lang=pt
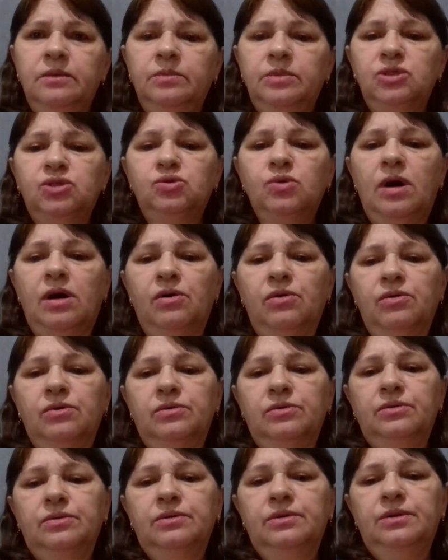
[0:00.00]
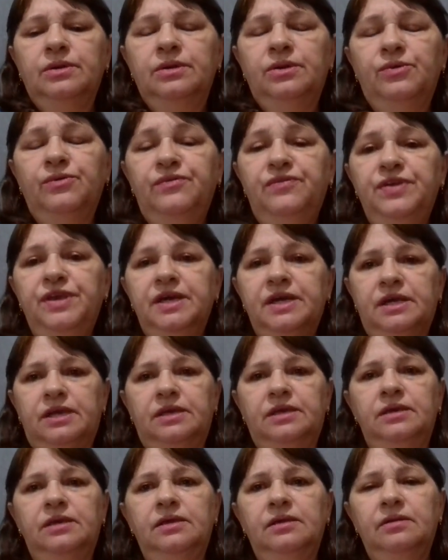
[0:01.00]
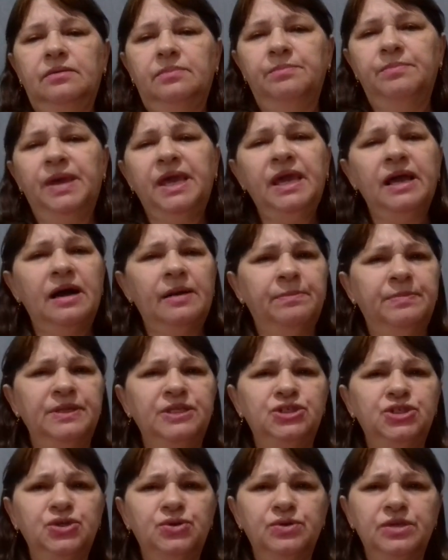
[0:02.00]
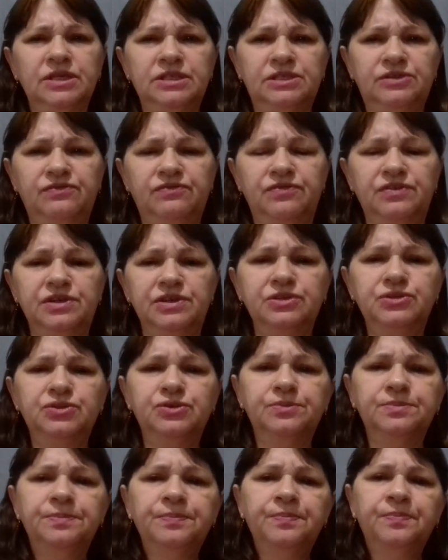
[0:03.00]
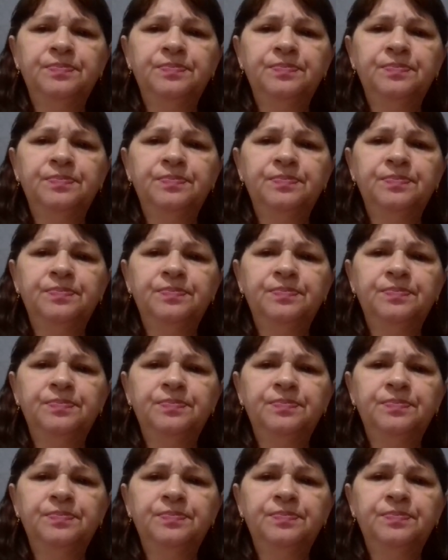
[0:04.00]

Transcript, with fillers: Pessoal, eu vim aqui bem rapidinho nesse vídeo,